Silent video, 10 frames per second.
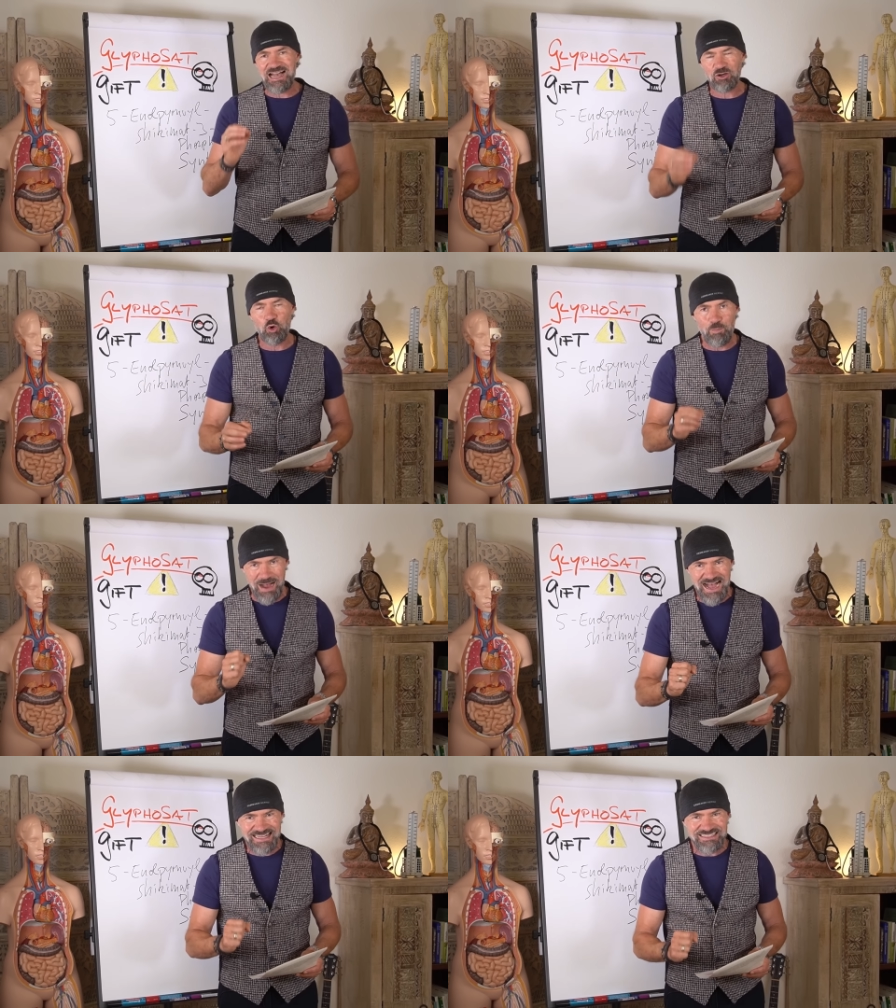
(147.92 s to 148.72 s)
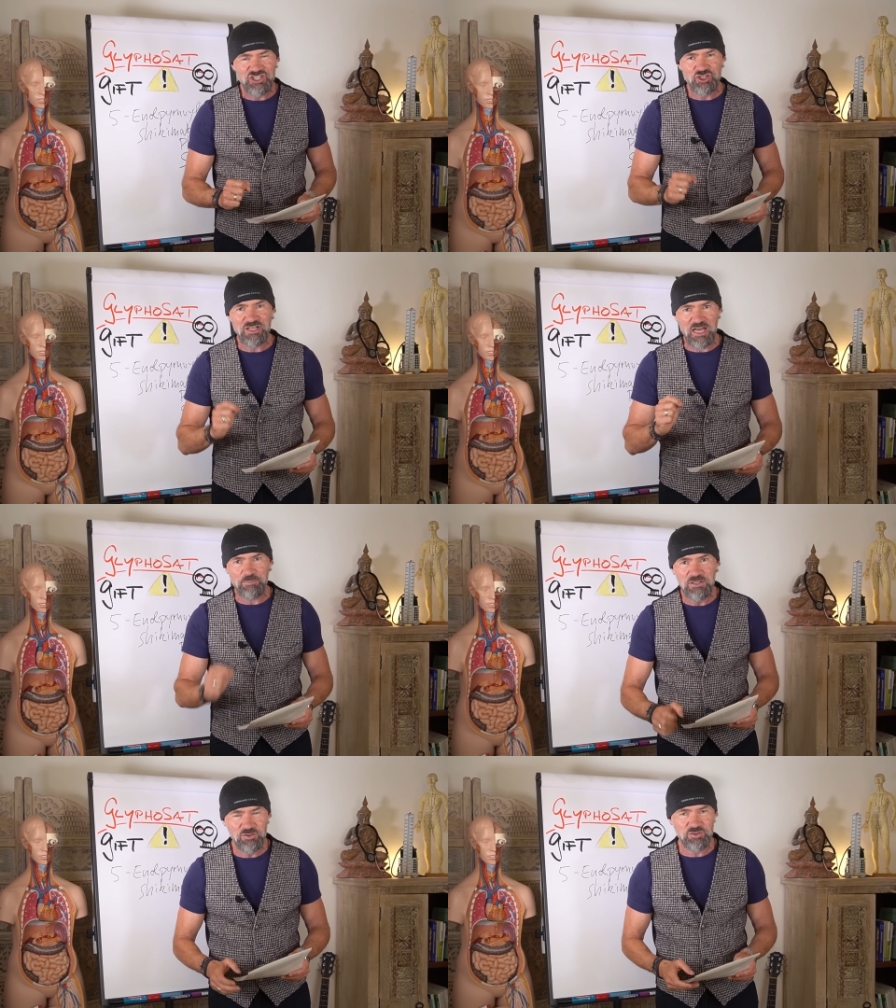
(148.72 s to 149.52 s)
aromatischen
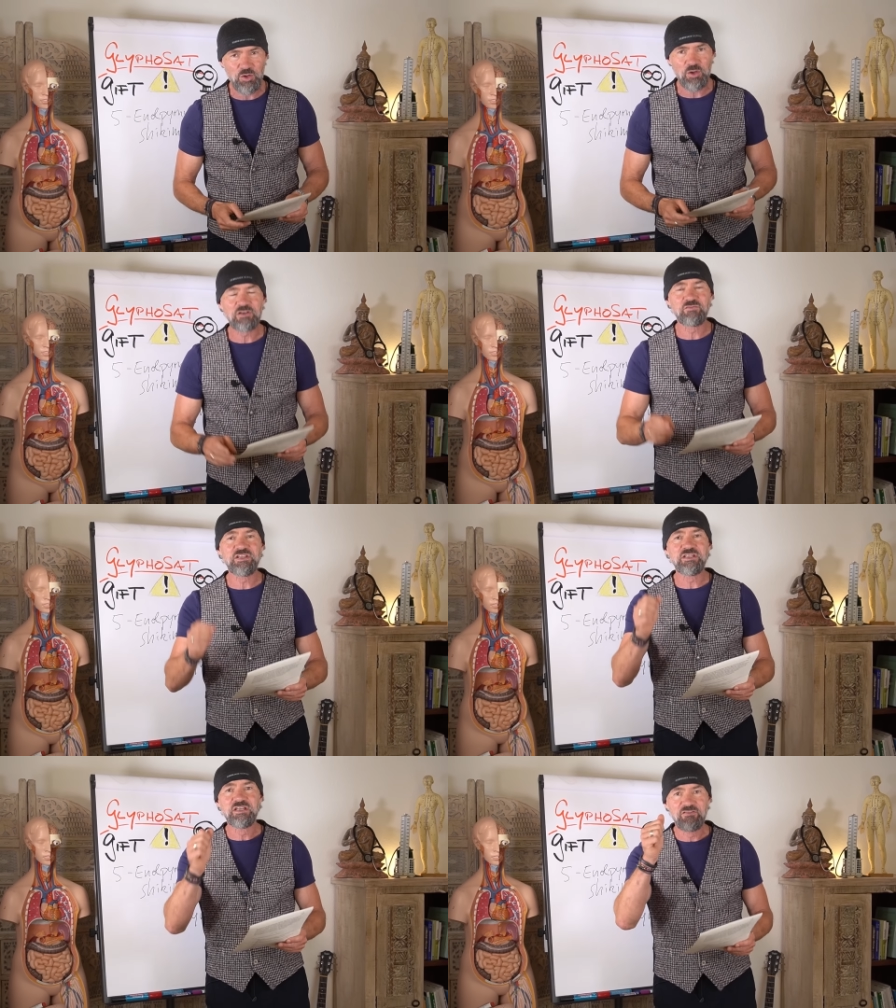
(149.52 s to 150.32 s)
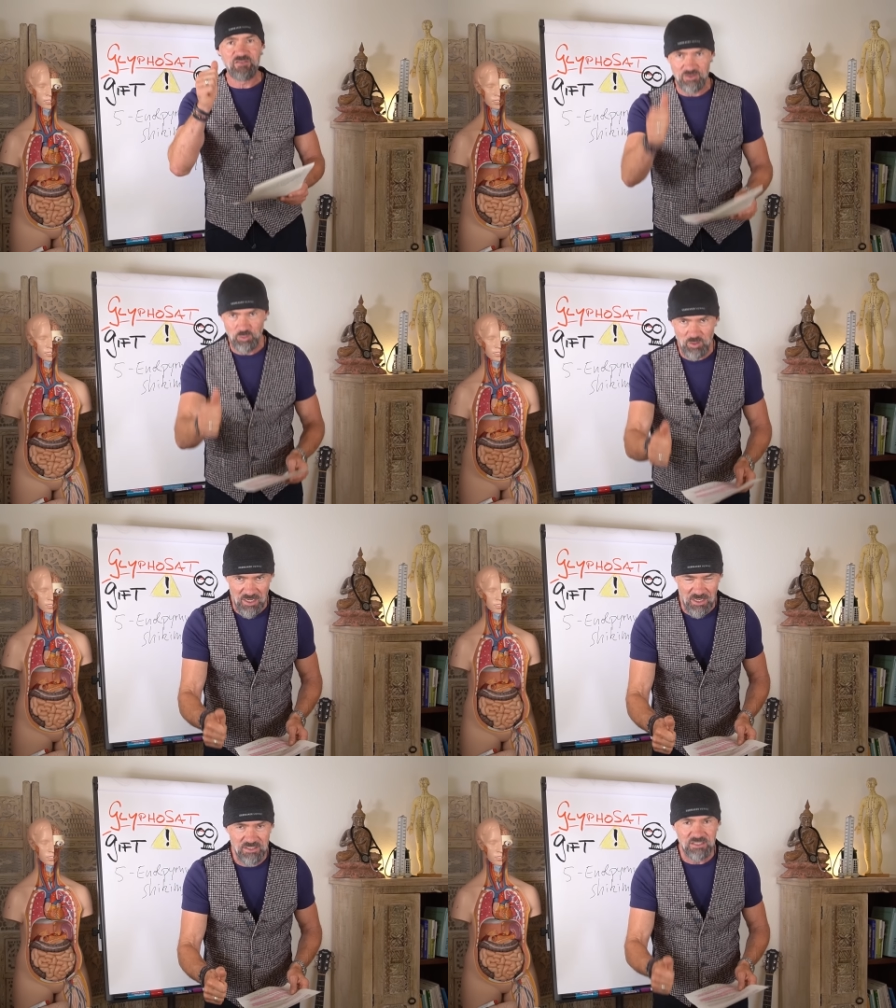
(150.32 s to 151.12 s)
Aminosäuren wie
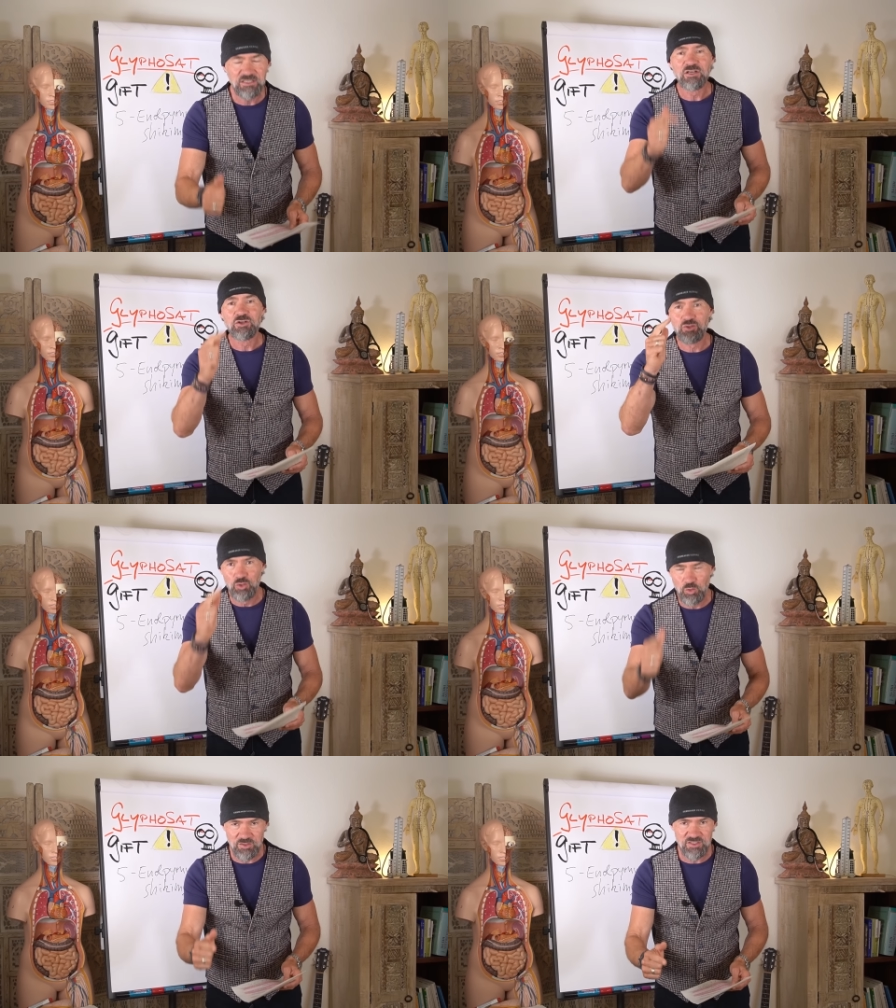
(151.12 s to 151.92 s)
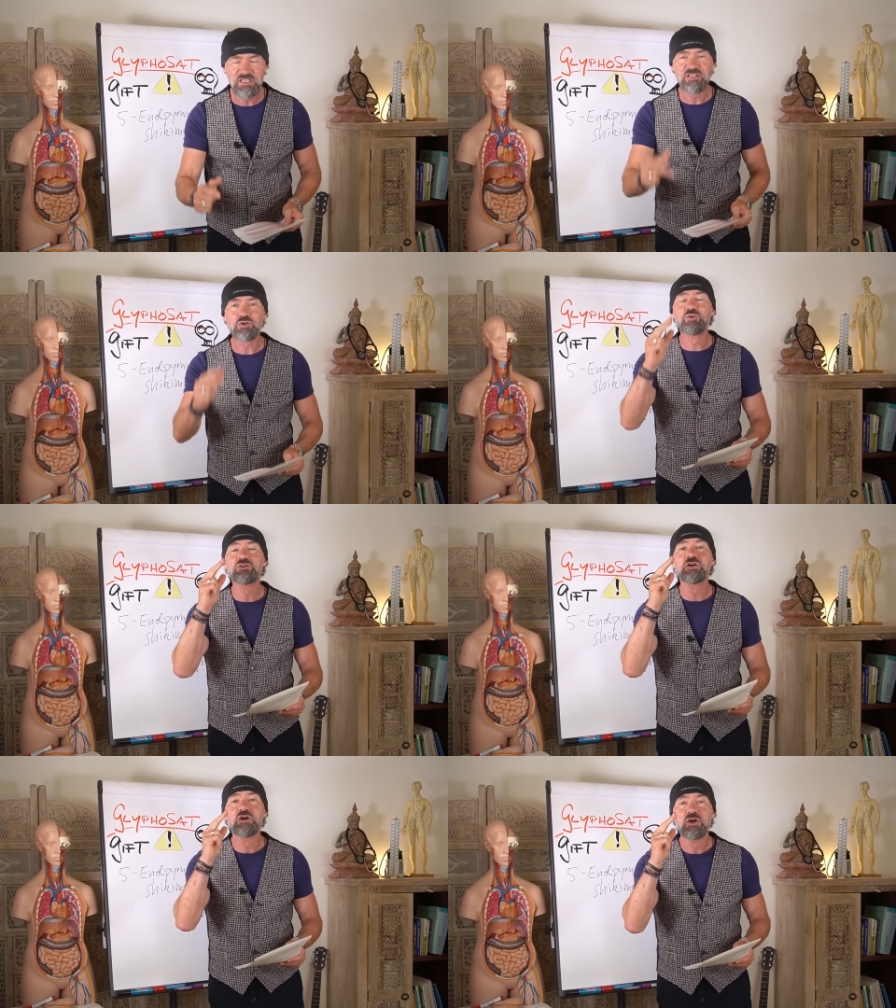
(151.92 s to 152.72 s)
Phenylalanin, Tyrosin und